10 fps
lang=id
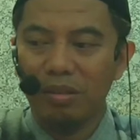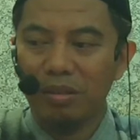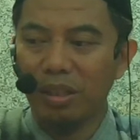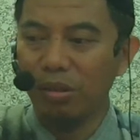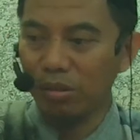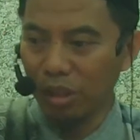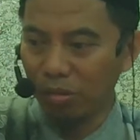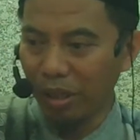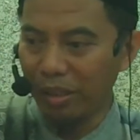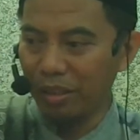tahu
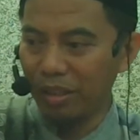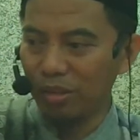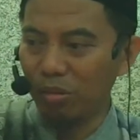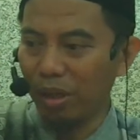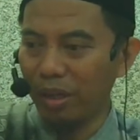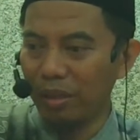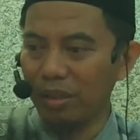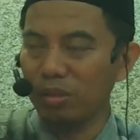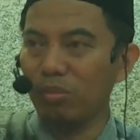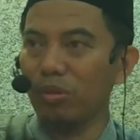satu hadis dua
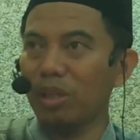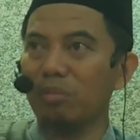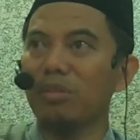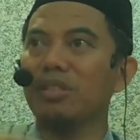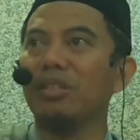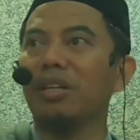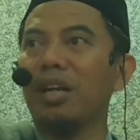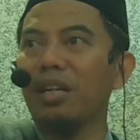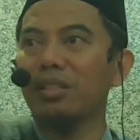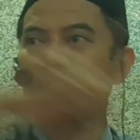hadis kemudian
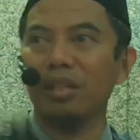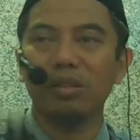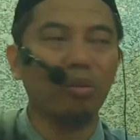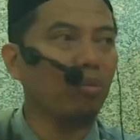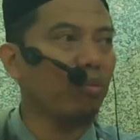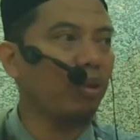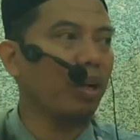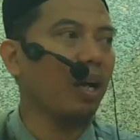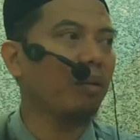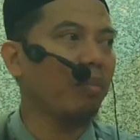menjernalisir
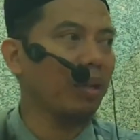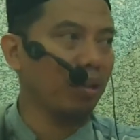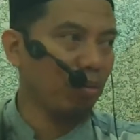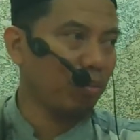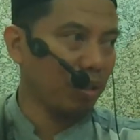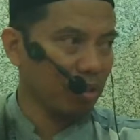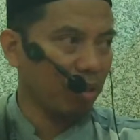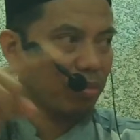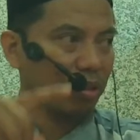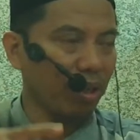semua amalan umat
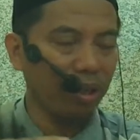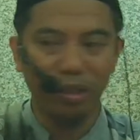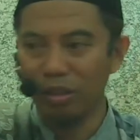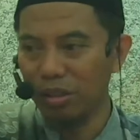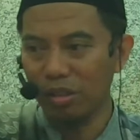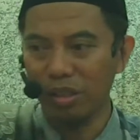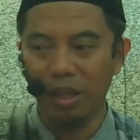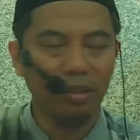Islam sekarang ini sesat